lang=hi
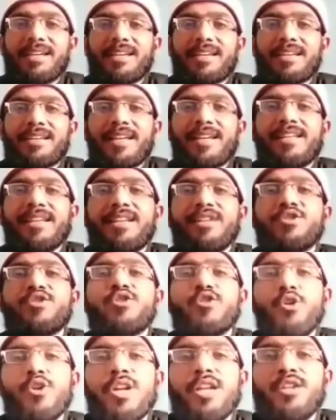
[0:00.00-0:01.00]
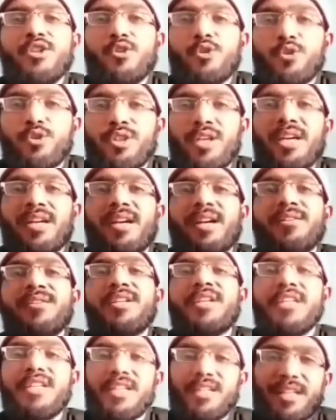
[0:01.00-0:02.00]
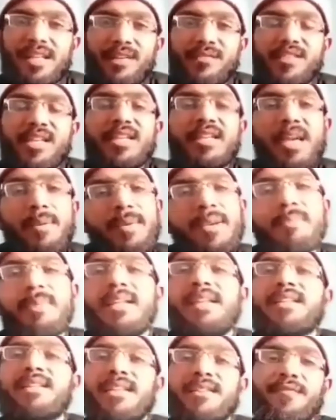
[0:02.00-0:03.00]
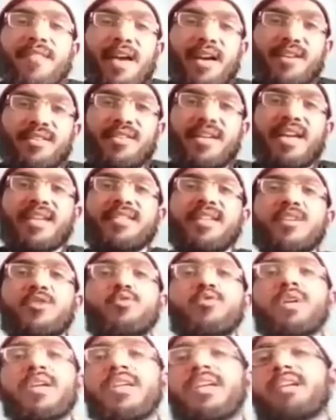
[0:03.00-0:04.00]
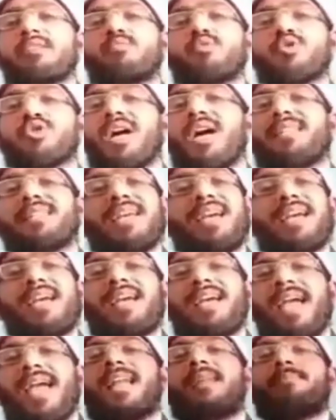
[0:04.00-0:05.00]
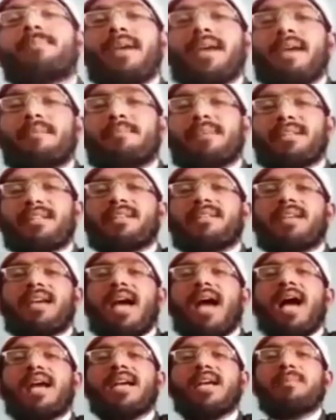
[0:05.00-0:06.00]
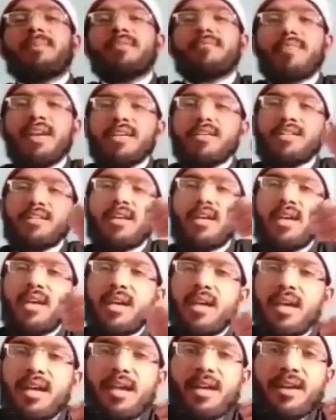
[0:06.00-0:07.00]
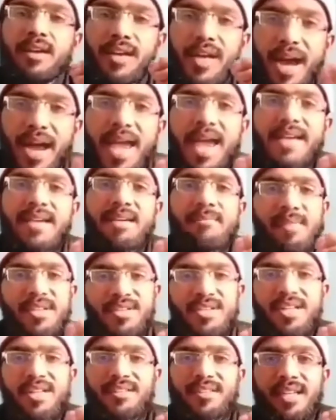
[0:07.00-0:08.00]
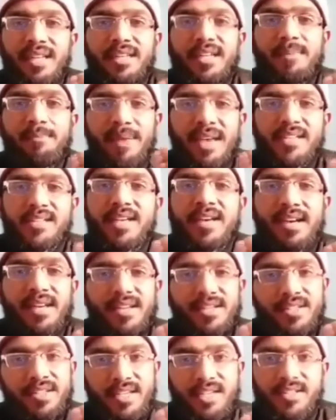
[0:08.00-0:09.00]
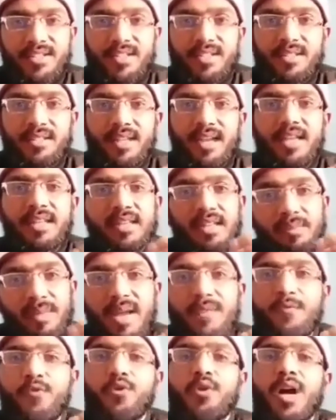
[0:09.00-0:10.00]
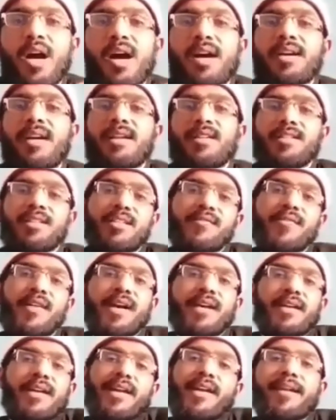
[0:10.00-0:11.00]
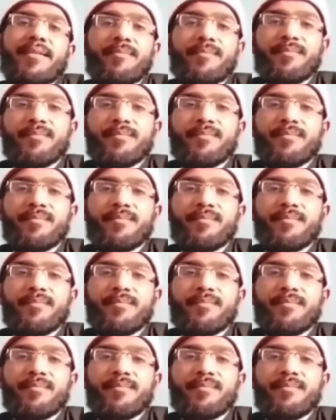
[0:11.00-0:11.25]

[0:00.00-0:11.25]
यानी इंश्योरेंस जो होती है कंट्री की तरफ से ये भी बिल इतफाक जायज है क्योंकि ये एक मुसादा है हेल्प है मदद है हाकम वक्त रियाया की मसरत के लिए पैसा खर्च कर सकता है तमाम फुकाहा का इतफाक है